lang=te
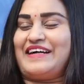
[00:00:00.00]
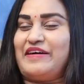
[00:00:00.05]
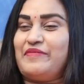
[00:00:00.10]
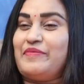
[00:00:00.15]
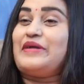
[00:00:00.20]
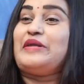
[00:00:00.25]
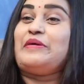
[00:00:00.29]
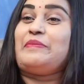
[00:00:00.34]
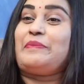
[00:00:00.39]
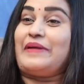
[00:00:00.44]

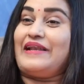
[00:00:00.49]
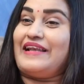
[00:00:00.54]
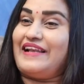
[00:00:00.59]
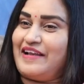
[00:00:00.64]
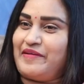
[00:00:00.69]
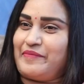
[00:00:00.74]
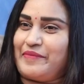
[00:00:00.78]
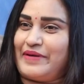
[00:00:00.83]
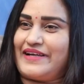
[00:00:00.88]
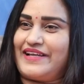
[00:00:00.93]
కబడ్డీ పిల్ల
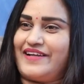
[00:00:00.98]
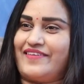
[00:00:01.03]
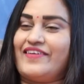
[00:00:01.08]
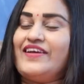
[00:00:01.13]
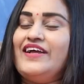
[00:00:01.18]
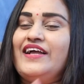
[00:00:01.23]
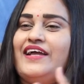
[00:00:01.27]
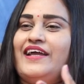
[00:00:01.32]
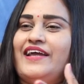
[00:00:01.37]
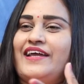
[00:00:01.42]
అని పెట్టాను
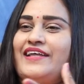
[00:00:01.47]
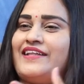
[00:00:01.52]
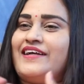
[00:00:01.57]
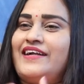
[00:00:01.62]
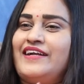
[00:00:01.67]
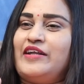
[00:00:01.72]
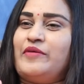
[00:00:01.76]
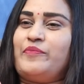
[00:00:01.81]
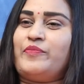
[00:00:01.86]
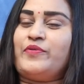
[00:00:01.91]

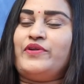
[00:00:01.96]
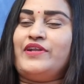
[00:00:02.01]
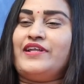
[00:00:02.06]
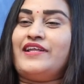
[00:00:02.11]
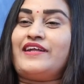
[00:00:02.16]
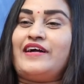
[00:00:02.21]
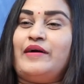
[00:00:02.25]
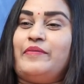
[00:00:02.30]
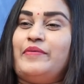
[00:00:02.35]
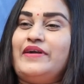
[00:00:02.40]
ఎందుకంటే అప్పుడు
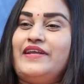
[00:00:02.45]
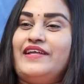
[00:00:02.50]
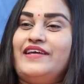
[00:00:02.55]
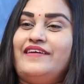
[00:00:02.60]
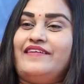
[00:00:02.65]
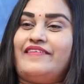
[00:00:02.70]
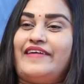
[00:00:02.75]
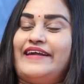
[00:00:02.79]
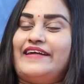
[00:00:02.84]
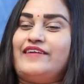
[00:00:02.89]
నేను కబడ్డీ
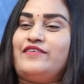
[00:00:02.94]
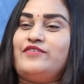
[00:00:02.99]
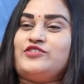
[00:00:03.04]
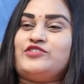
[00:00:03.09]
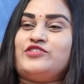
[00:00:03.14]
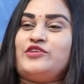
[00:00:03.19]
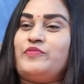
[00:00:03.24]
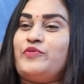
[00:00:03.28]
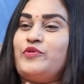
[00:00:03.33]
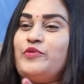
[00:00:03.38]
రైడ్కి
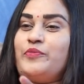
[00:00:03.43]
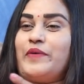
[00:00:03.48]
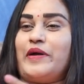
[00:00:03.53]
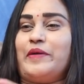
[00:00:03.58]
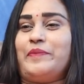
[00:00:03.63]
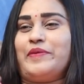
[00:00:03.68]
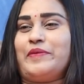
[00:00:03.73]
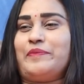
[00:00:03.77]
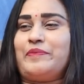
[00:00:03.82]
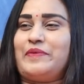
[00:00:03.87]
వచ్చినప్పుడు నువ్వు
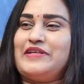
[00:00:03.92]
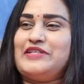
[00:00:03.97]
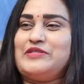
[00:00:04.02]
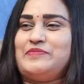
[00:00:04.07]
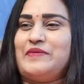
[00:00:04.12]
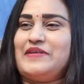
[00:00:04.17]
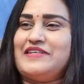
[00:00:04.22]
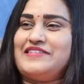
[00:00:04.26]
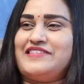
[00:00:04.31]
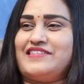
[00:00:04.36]
భయపడు
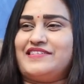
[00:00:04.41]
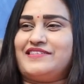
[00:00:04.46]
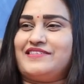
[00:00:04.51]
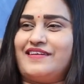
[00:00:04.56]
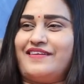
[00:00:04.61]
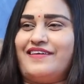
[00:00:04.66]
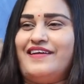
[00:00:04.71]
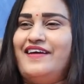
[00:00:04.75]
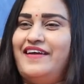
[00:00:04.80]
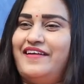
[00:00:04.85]
ప్లీజ్ ప్లీజ్
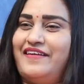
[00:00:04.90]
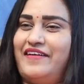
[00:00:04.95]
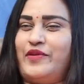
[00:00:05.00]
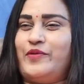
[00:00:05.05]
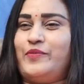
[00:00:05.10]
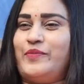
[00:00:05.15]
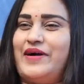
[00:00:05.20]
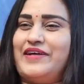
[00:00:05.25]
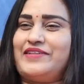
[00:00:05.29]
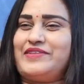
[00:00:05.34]
సిస్టర్
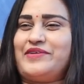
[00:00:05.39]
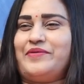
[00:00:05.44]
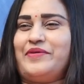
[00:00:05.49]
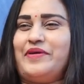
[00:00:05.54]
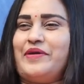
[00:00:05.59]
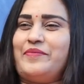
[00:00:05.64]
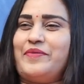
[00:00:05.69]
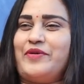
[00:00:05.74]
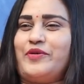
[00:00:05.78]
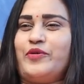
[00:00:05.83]
నన్ను మాత్రం
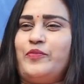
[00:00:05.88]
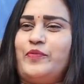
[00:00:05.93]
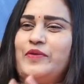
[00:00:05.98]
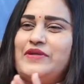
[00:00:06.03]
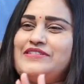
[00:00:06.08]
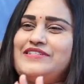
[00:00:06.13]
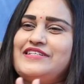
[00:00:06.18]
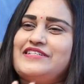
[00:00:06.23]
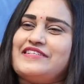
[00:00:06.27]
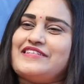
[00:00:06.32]
ఏమనుకు
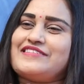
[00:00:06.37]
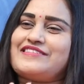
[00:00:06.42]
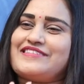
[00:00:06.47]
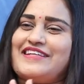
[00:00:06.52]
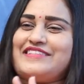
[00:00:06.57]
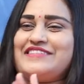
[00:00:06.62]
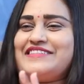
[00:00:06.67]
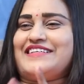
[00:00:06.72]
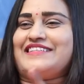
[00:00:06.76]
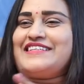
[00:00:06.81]
ప్లీజ్ నేను జస్ట్
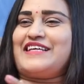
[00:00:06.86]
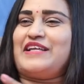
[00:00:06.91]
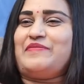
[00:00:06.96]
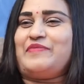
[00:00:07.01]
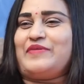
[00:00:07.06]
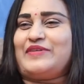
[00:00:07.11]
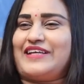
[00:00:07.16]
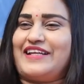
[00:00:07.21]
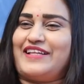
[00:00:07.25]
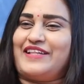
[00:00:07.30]
టచ్ చేసి
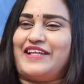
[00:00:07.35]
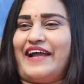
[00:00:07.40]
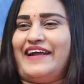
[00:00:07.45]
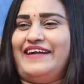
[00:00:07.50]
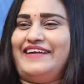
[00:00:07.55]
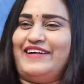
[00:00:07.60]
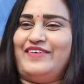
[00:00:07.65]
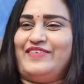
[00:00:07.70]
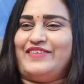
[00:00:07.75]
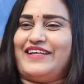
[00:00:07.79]
వెళ్ళిపోతాను అది
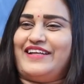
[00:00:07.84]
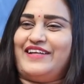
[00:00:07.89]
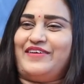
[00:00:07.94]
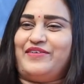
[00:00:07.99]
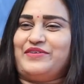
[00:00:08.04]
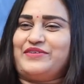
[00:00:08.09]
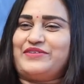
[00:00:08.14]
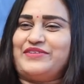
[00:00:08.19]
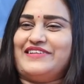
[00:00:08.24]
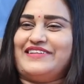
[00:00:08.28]
ఐడియా ఉంది
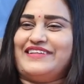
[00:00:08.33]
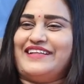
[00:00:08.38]
నీకు గుర్తు